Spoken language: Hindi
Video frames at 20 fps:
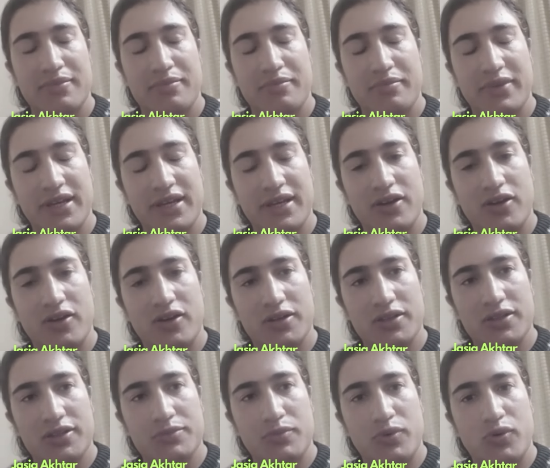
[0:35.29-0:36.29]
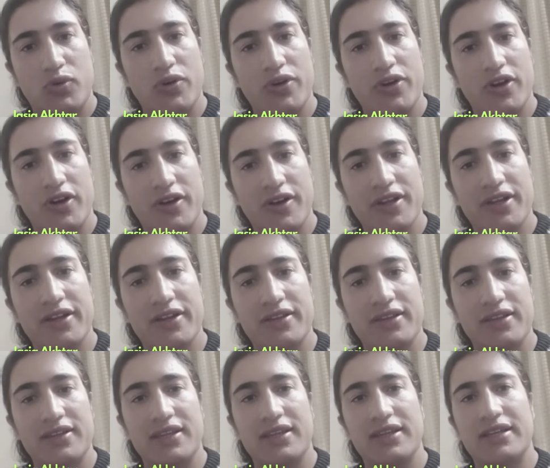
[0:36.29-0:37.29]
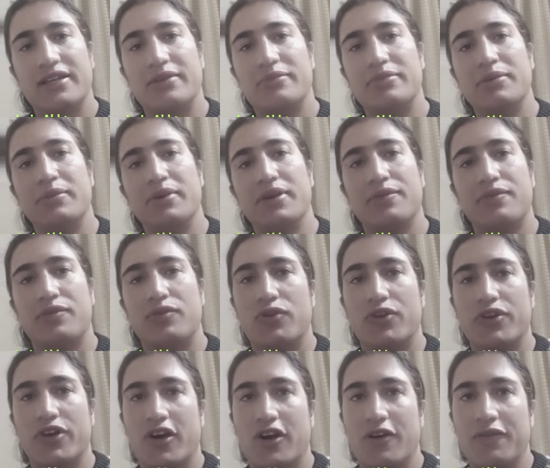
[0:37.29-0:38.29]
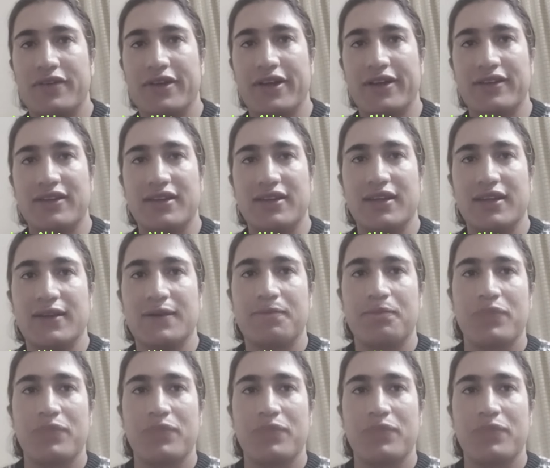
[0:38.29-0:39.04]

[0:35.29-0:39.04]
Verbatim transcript: मैं फ़ोन ऑन करती थी कभी मैं फ़ोन ऑफ करती थी